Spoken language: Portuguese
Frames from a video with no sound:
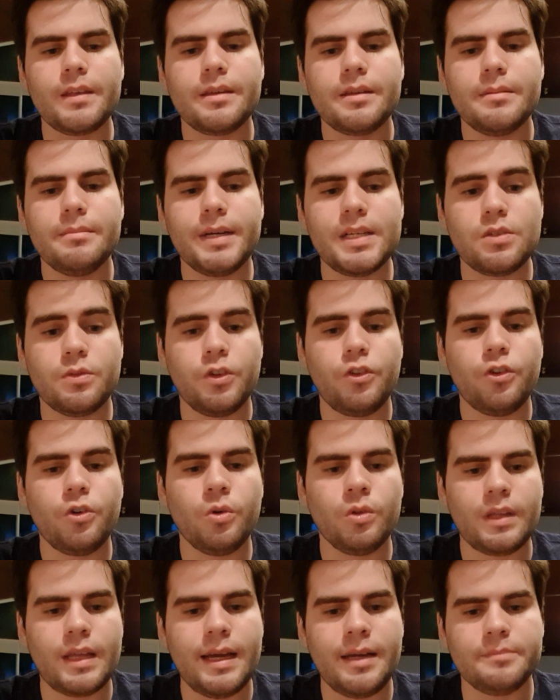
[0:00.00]
Mas eu vou te
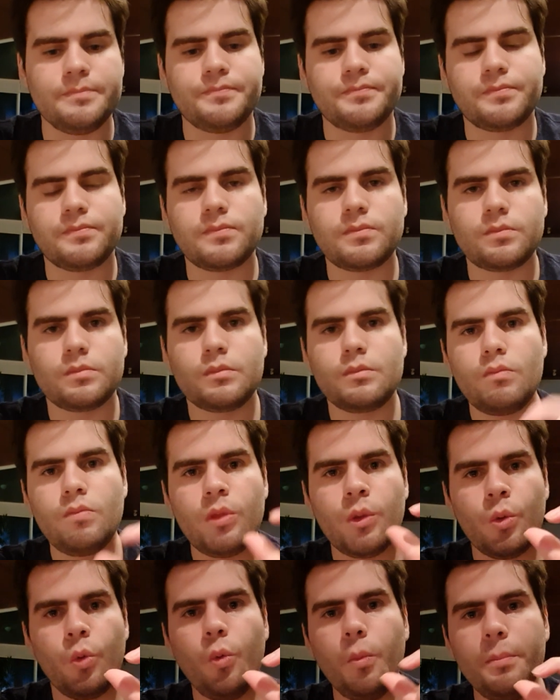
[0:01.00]
contar
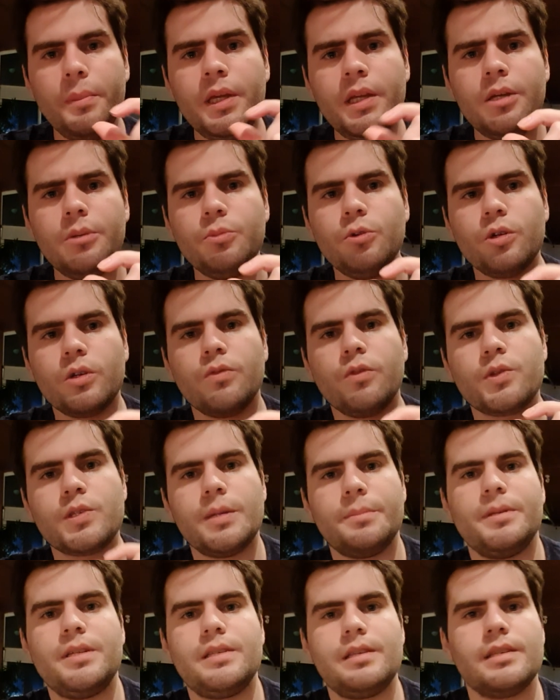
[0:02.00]
o mínimo que
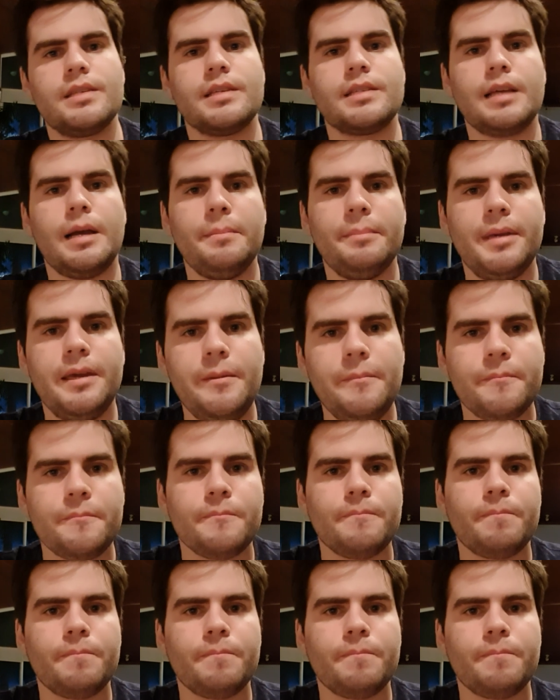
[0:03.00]
você precisa saber